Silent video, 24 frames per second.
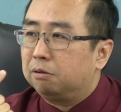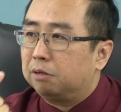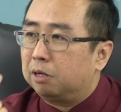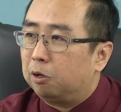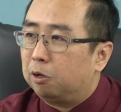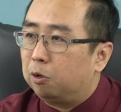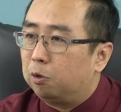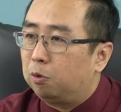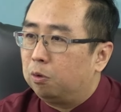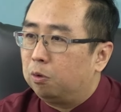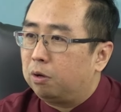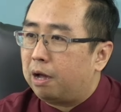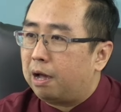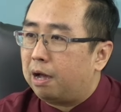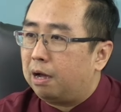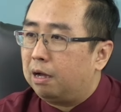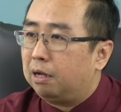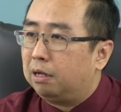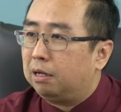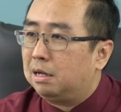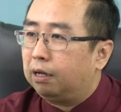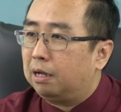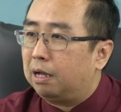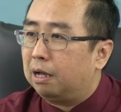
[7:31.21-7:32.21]
然后抗
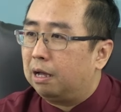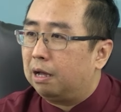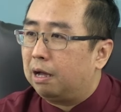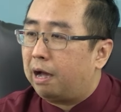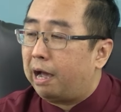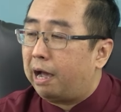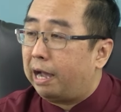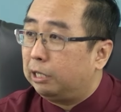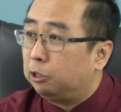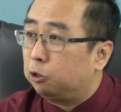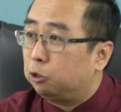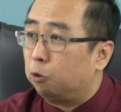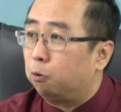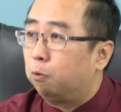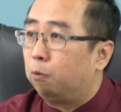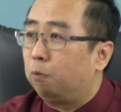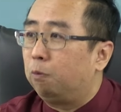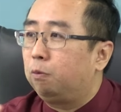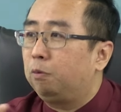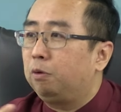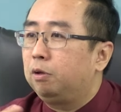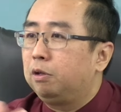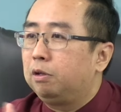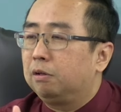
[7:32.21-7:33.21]
啊害虫
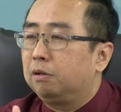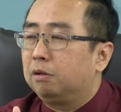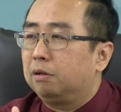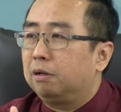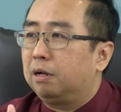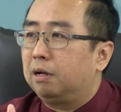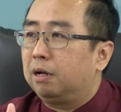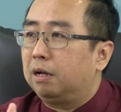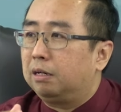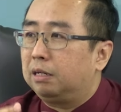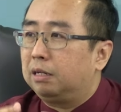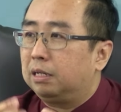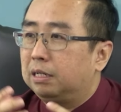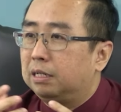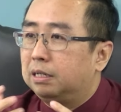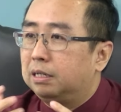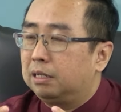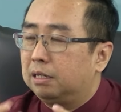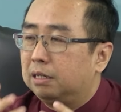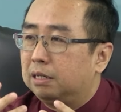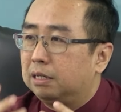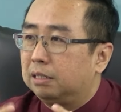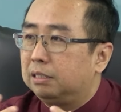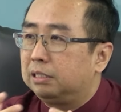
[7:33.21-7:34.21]
啊那
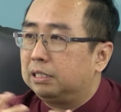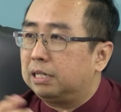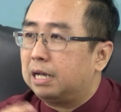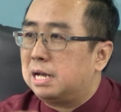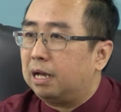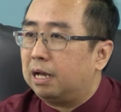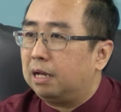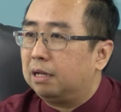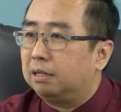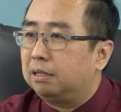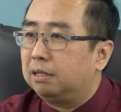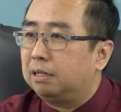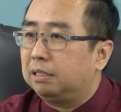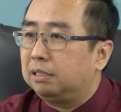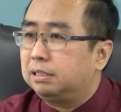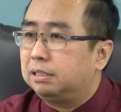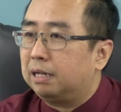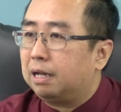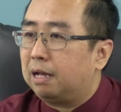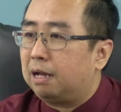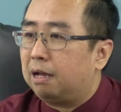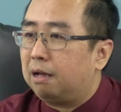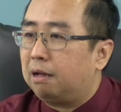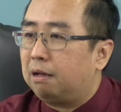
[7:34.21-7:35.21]
个更加更
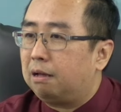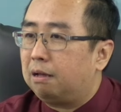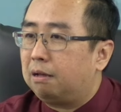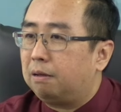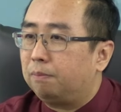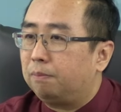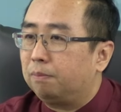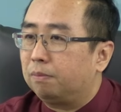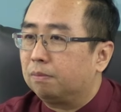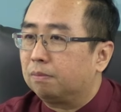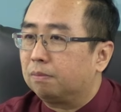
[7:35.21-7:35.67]
加